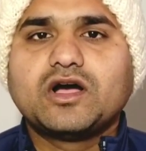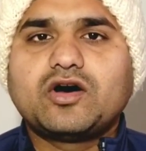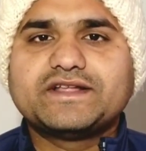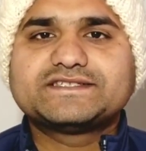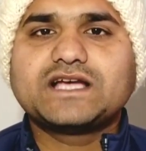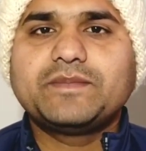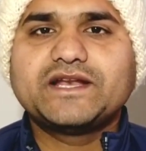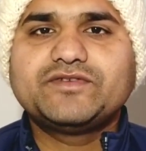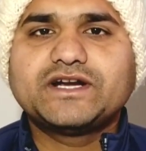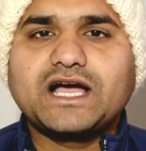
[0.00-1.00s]
और इसका
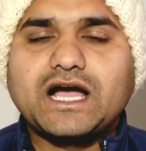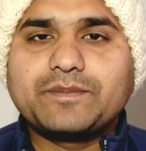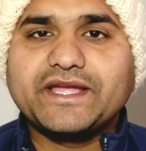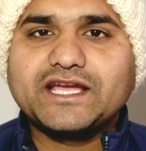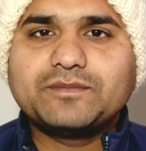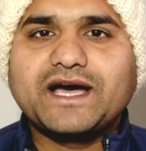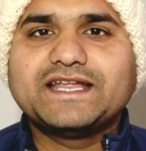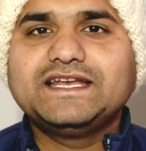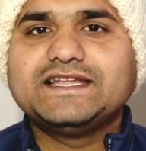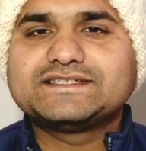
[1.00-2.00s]
बेनिफिट आप एक
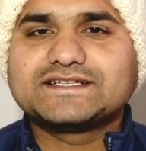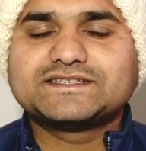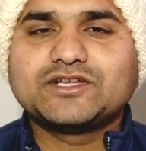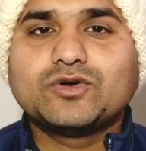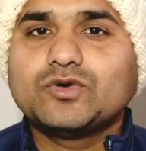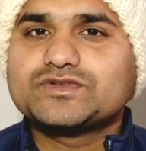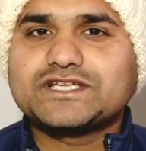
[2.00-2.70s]
बार ही ले सकते हो